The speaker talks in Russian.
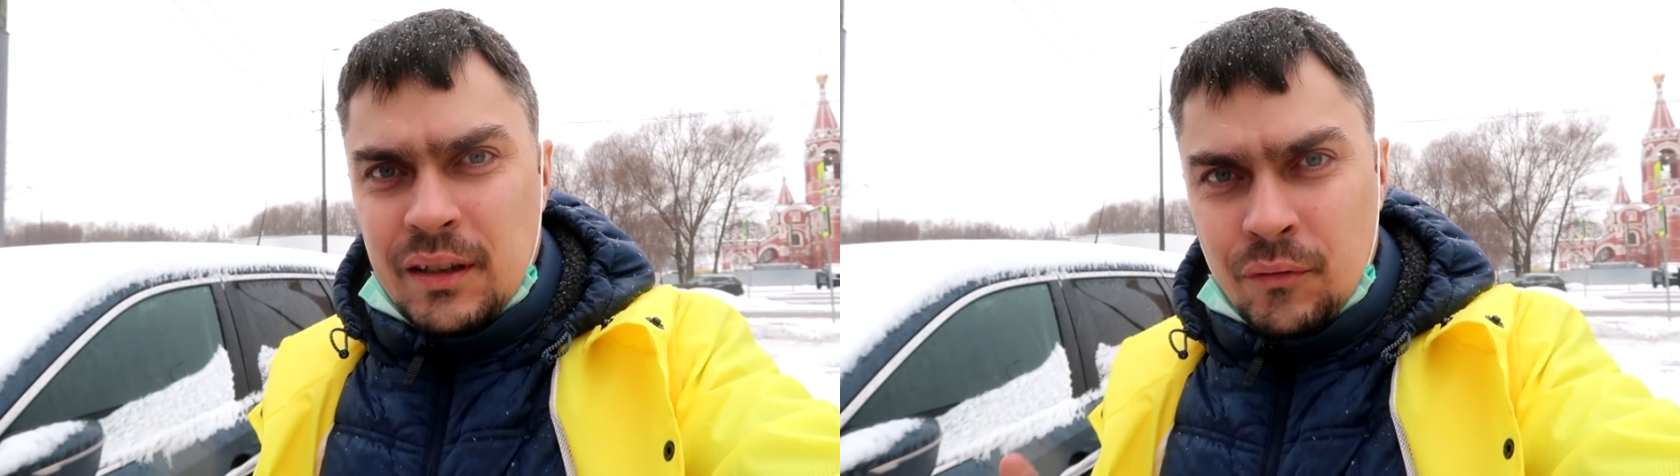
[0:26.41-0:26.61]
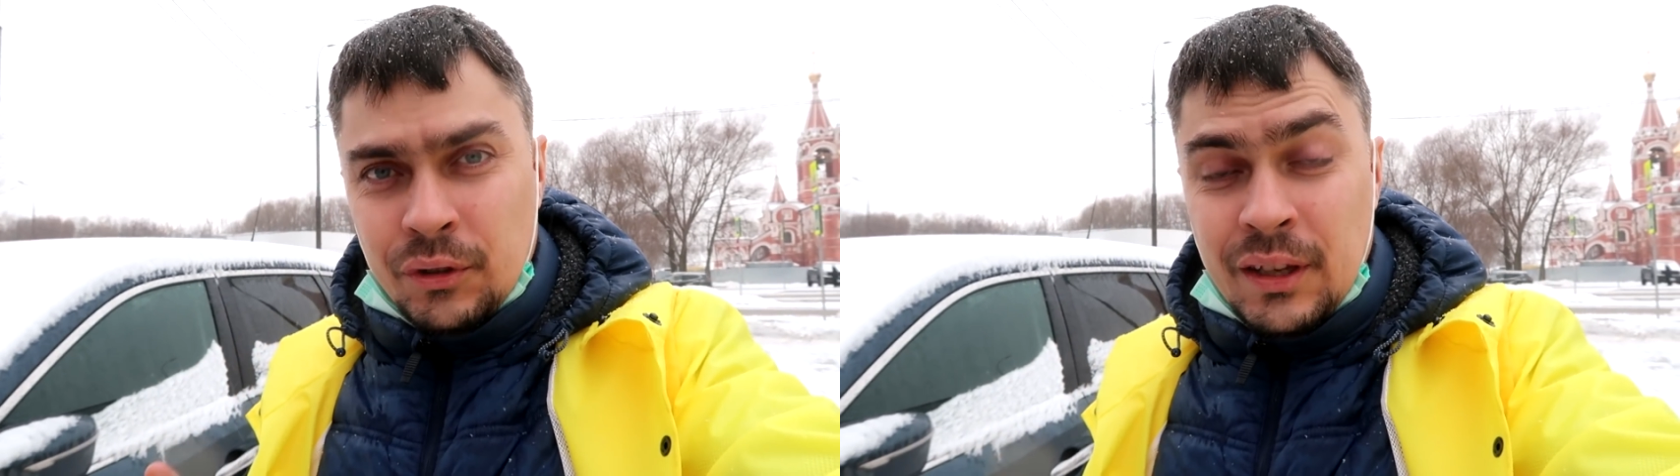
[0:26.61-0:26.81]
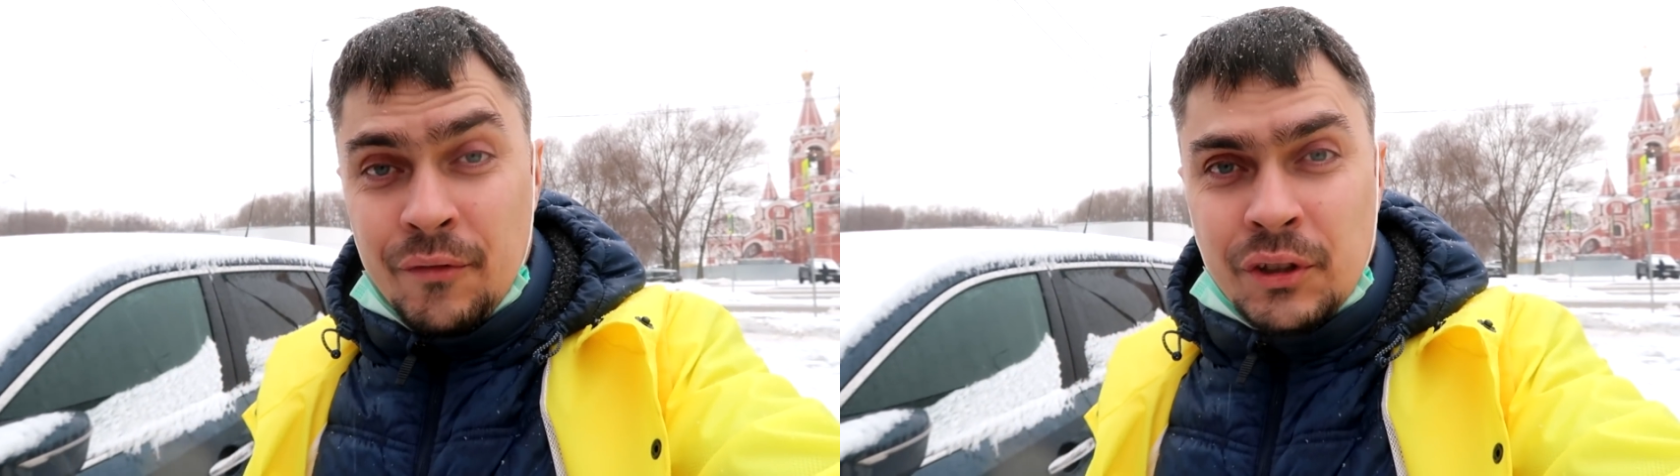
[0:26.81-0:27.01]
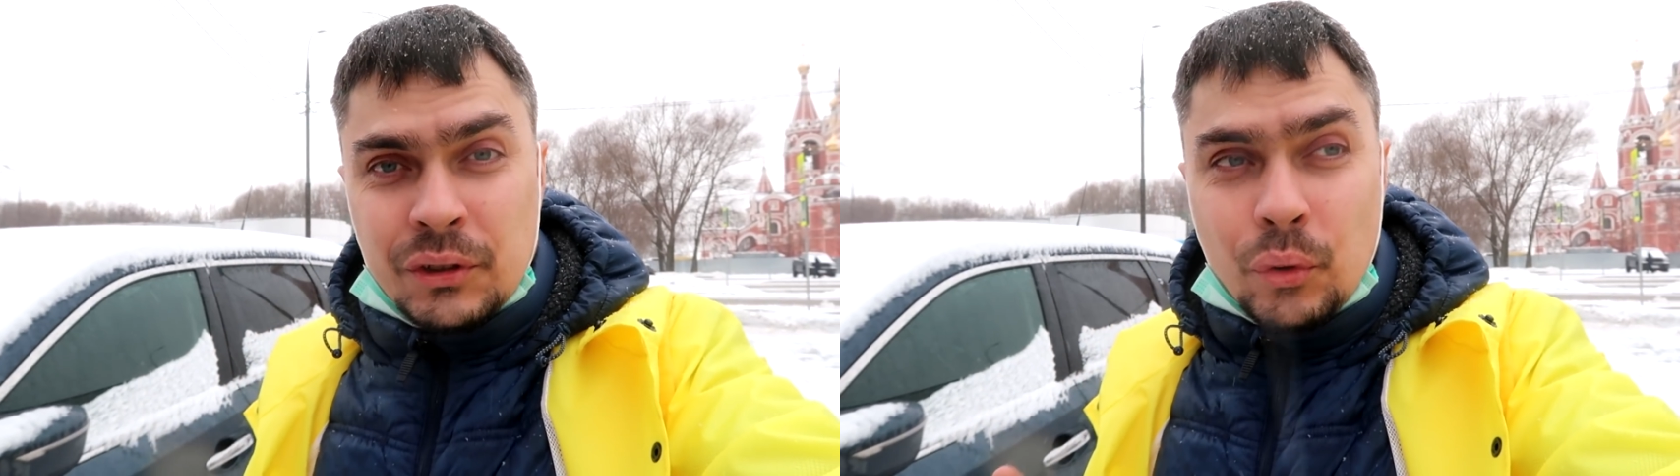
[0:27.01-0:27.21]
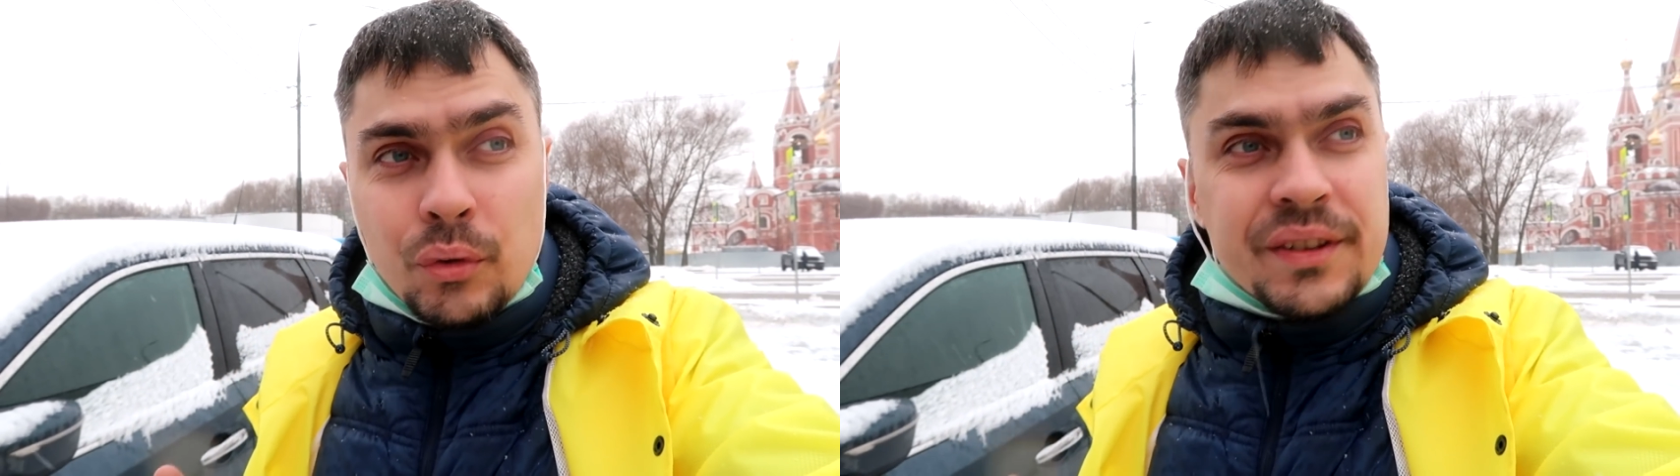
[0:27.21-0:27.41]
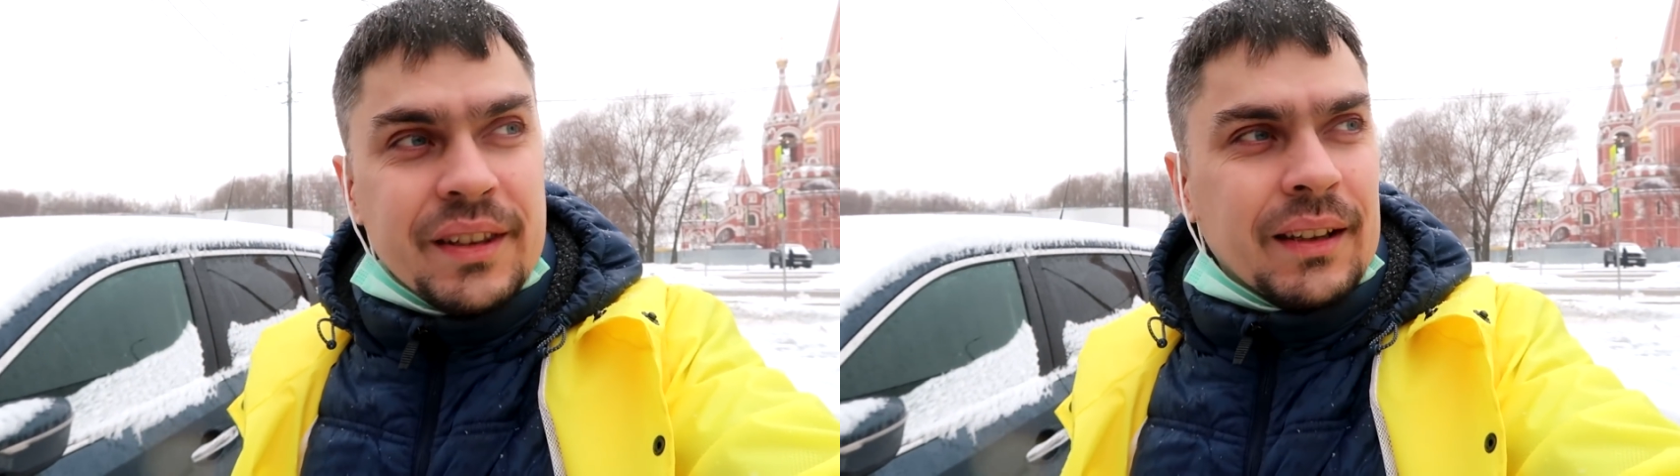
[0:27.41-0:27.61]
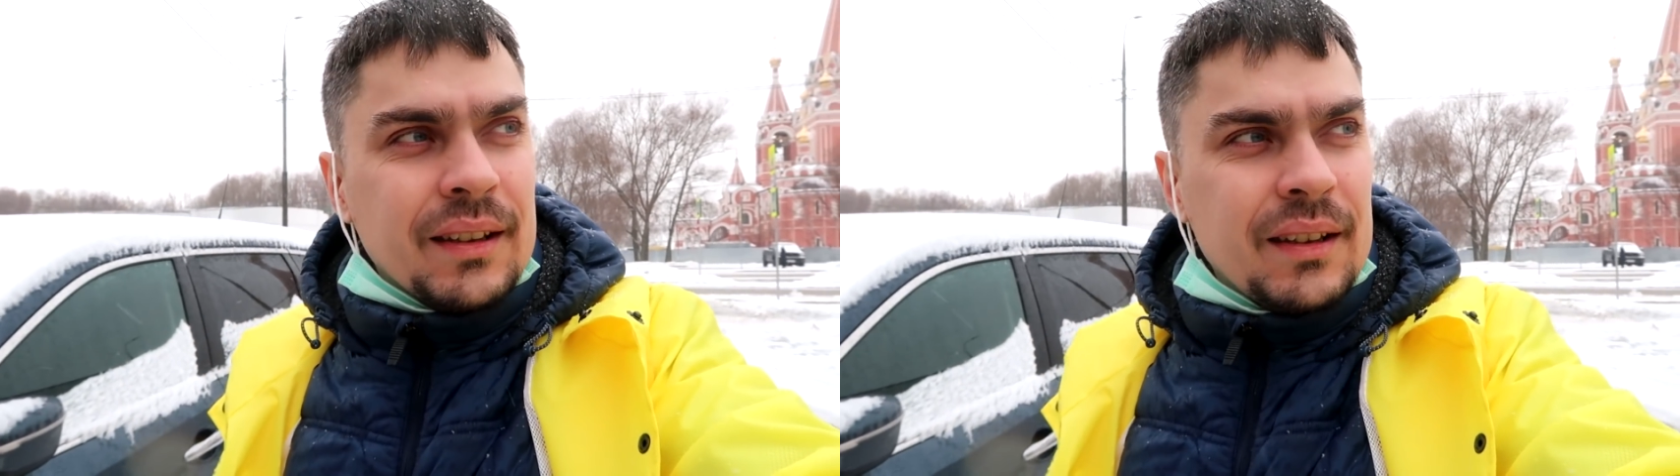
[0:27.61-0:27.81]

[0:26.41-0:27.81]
и вот я вернулся.